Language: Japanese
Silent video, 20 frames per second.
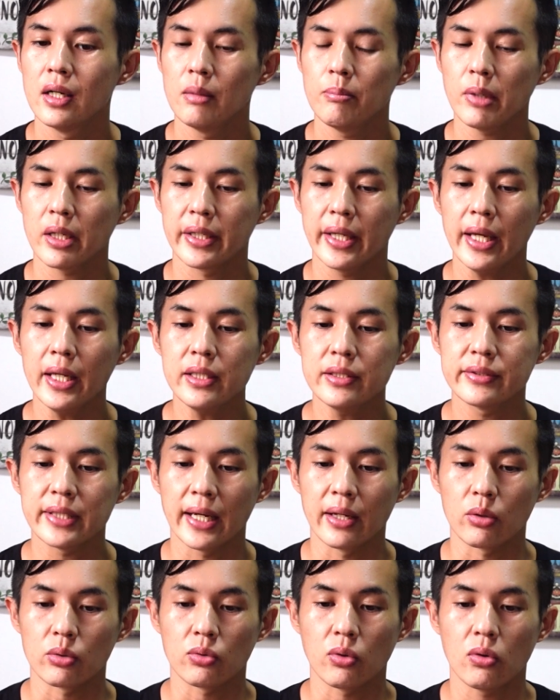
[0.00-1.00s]
まあ、現
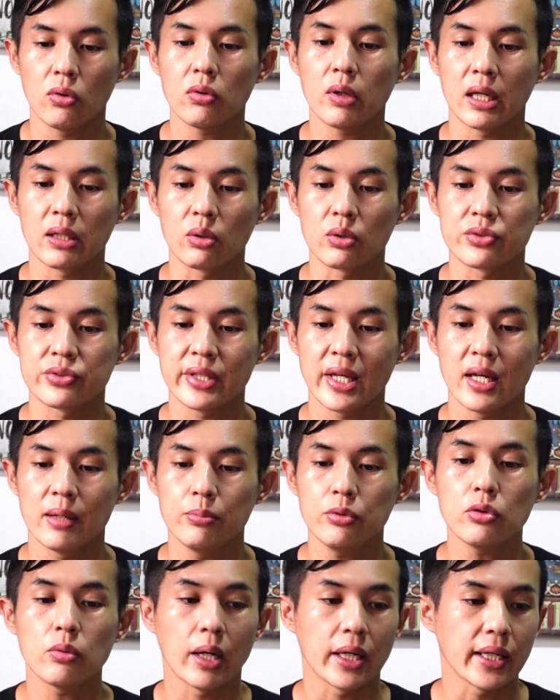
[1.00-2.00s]
在のところやと
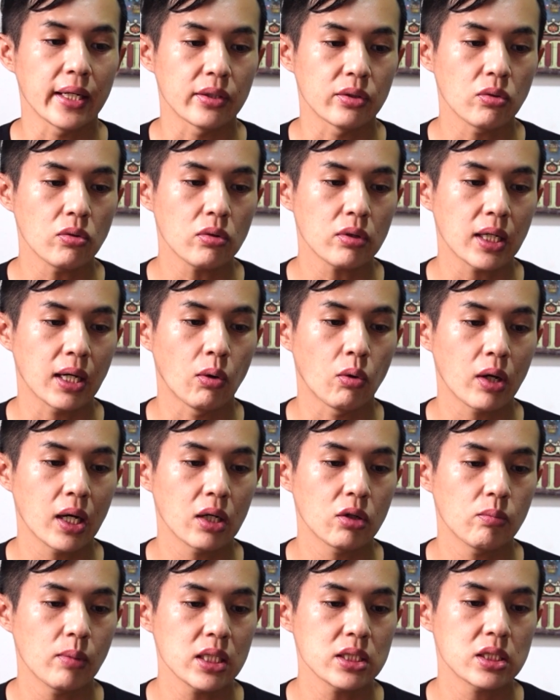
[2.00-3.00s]
セブーはね、どっか
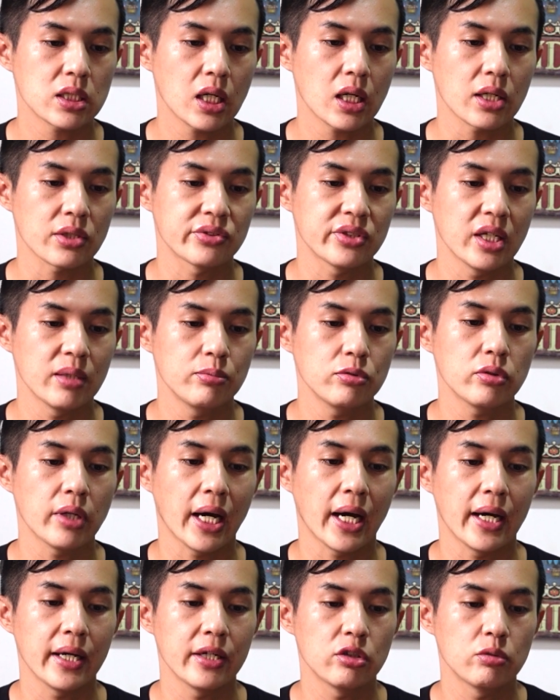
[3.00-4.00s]
他の町からセブへ
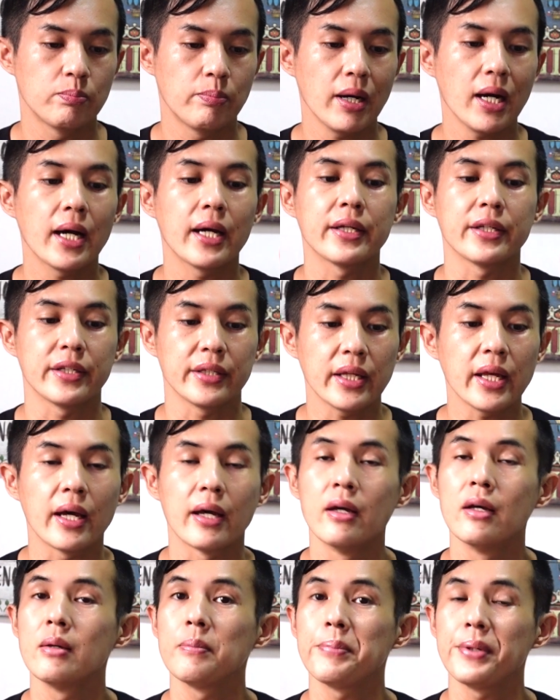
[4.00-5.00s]
入る場合にね、
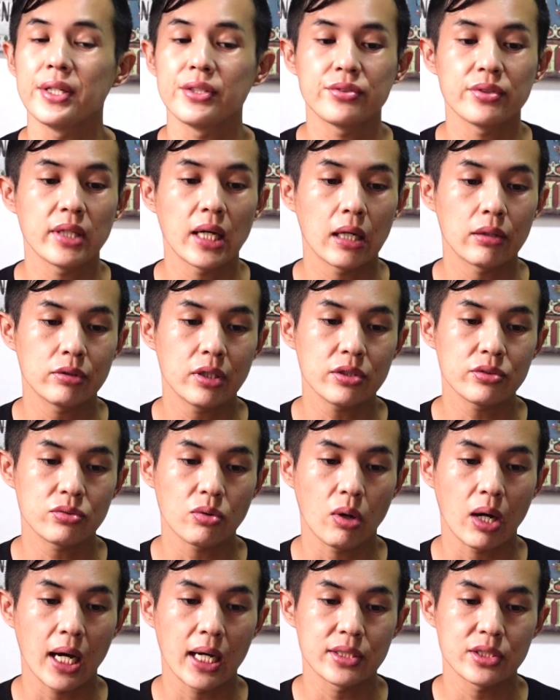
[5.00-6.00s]
PCR
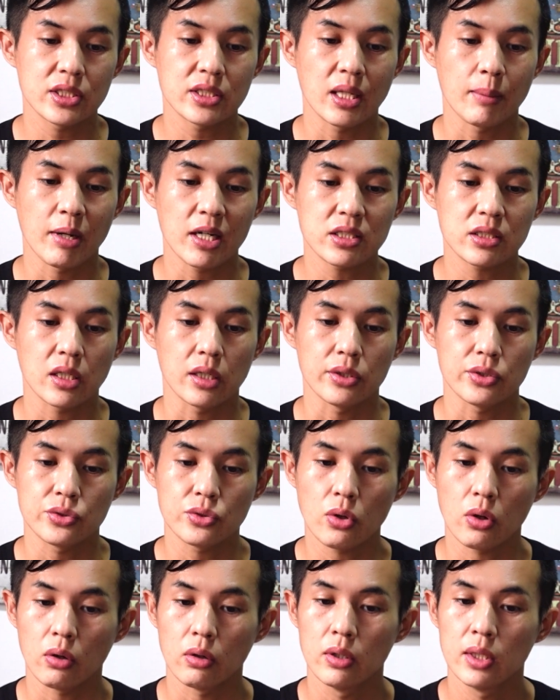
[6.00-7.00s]
テストを廃止してましたで
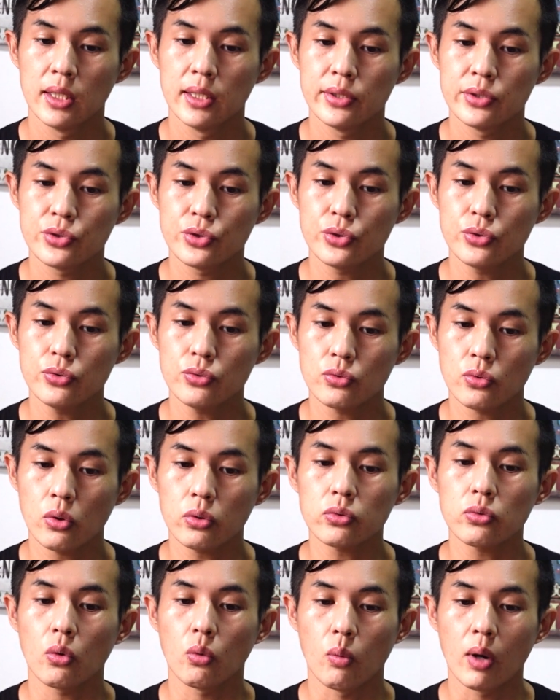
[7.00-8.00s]
しょう。ちゅう
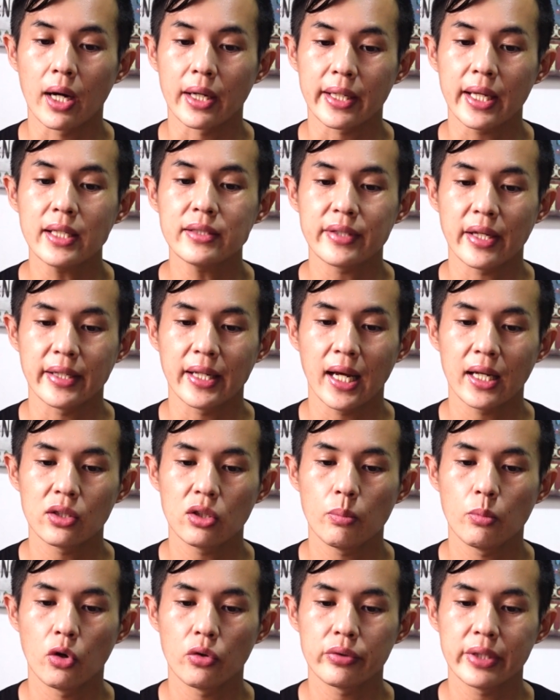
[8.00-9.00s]
ことは、現在何
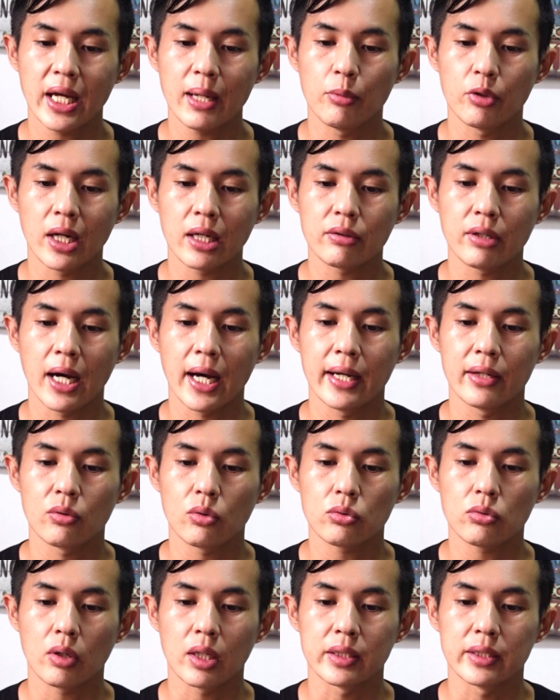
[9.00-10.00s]
の問題もなく入る
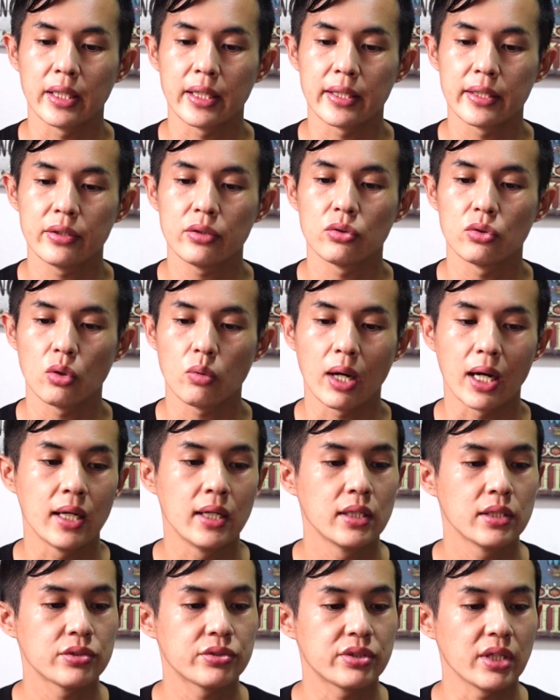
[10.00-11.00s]
ことができるのは
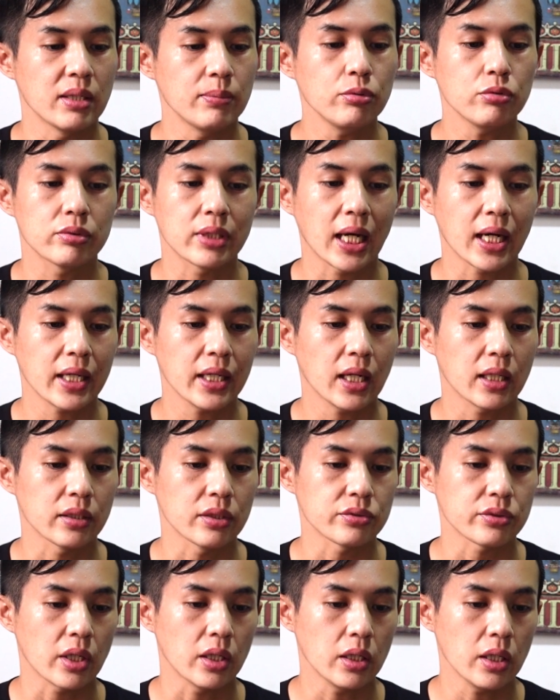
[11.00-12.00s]
セブーだけなん
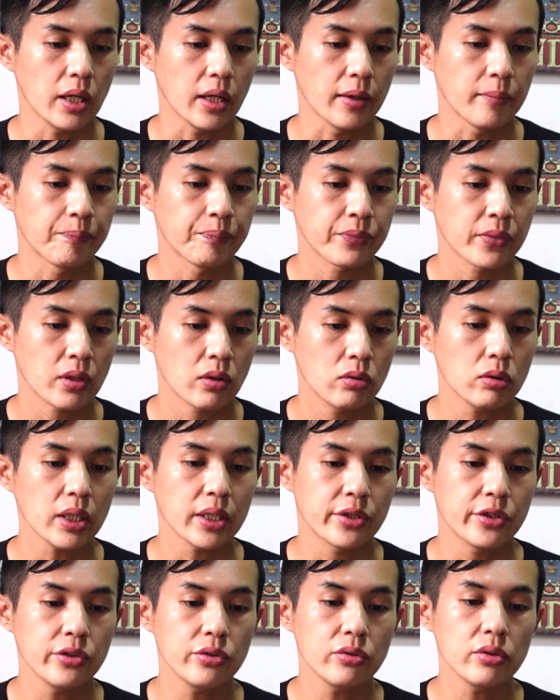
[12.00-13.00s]
ですかね。これ
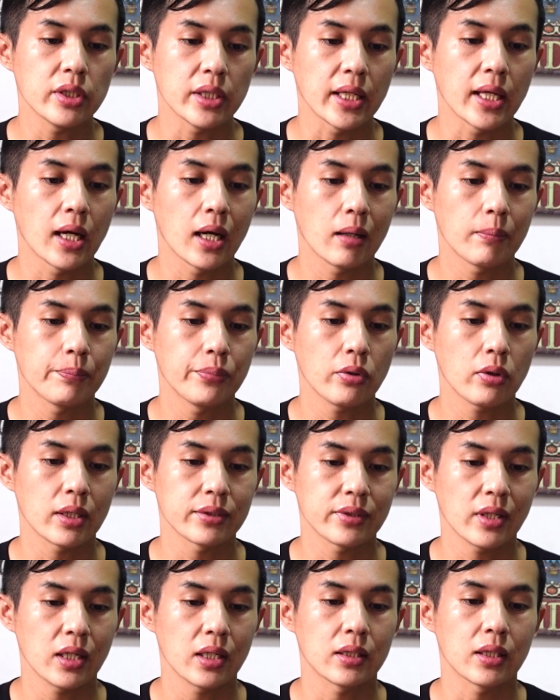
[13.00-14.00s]
は急にね、発表
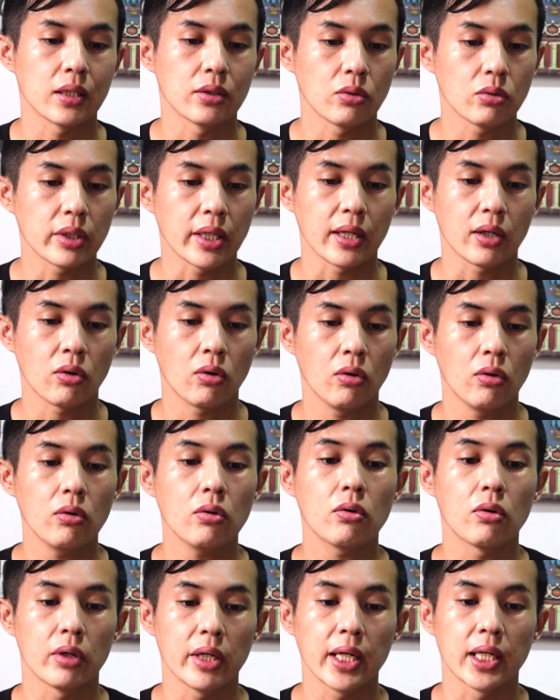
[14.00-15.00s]
がされたので、
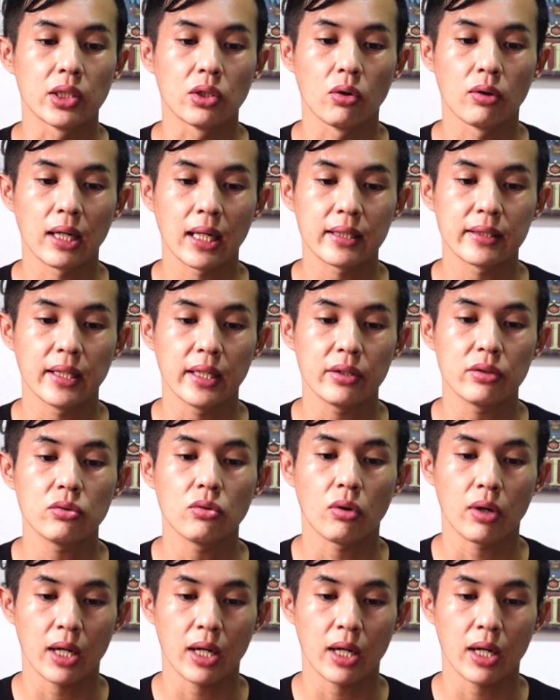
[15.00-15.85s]
今後ね、どうなっていくの